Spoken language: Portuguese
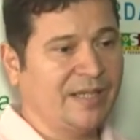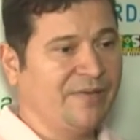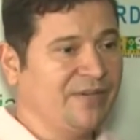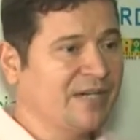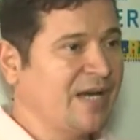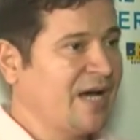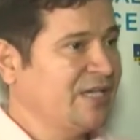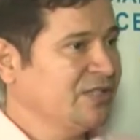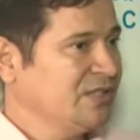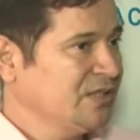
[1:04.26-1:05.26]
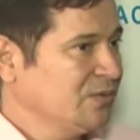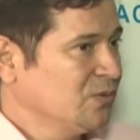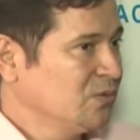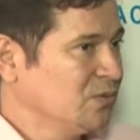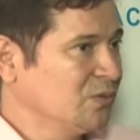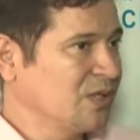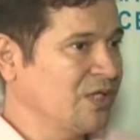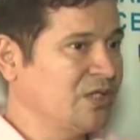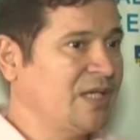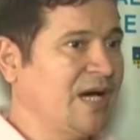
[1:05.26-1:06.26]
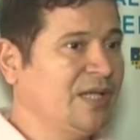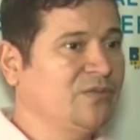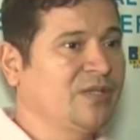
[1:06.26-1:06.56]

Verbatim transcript: na verdade, o candidato